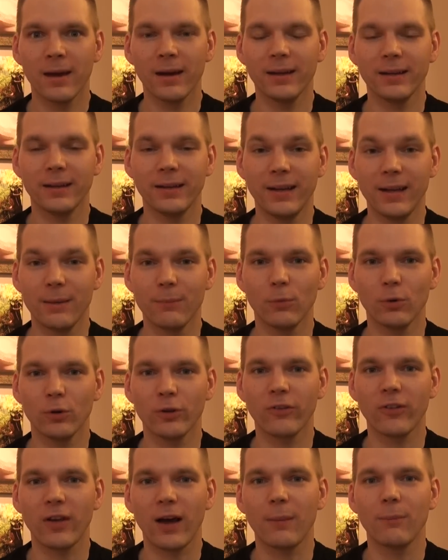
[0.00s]
Äh, neben
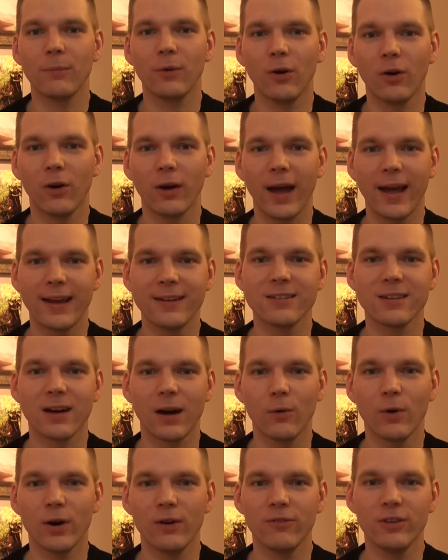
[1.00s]
uns haben noch
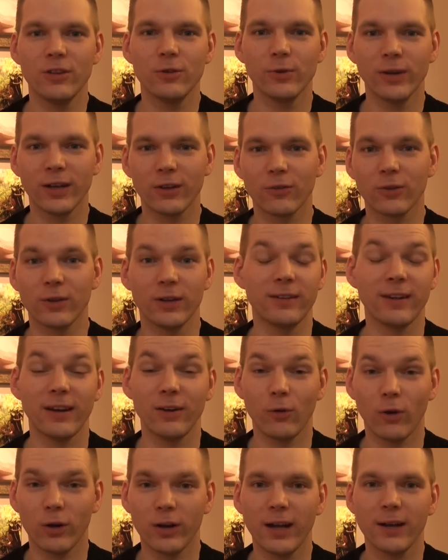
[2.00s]
N-Tower, VUX und
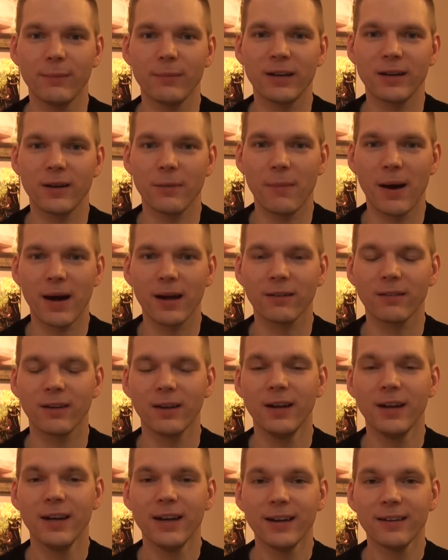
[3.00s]
Nintendo Online mitgemacht,
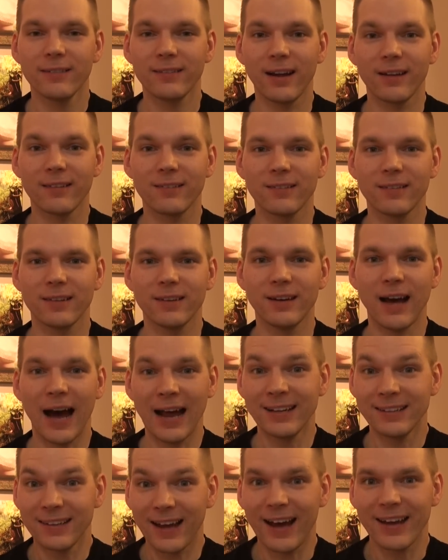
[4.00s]
dass äh,
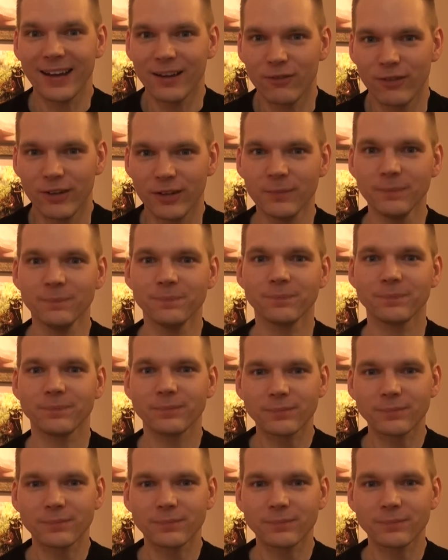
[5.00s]
alle drei gewinnen.